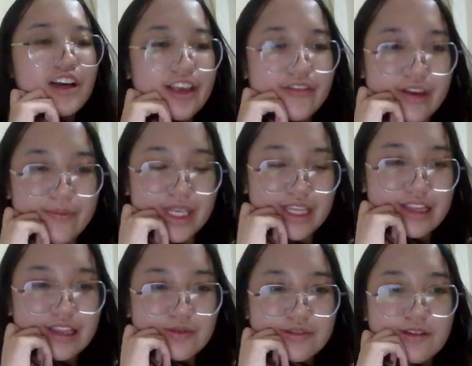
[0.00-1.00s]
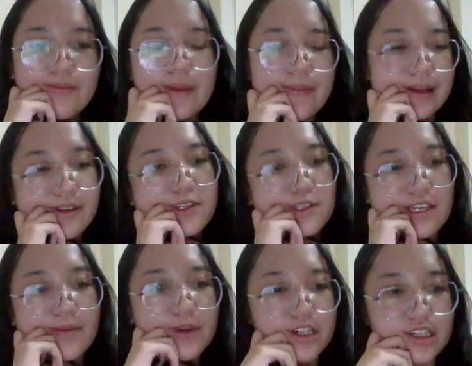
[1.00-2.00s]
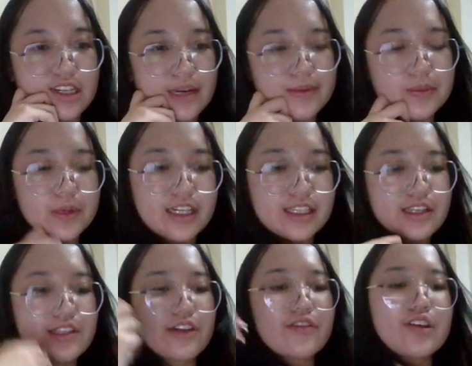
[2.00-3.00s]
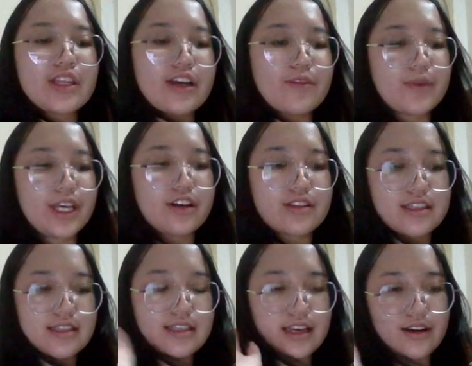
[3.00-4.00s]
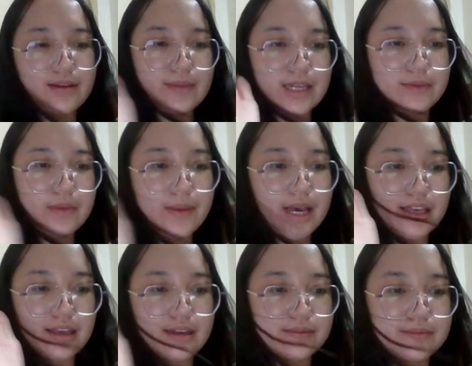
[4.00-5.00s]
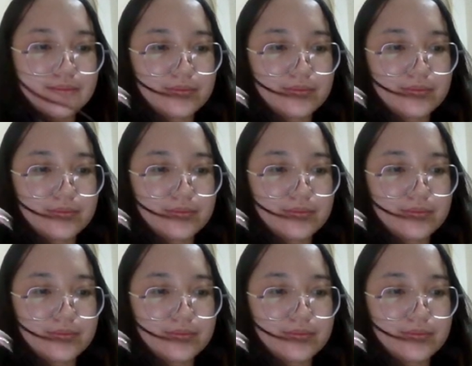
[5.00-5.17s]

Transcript: ok phải mình đã đọc xong bài báo này rồi nha mọi người cảm ơn mọi người theo dõi video này của mình còn giờ xin chào các bạn bye bye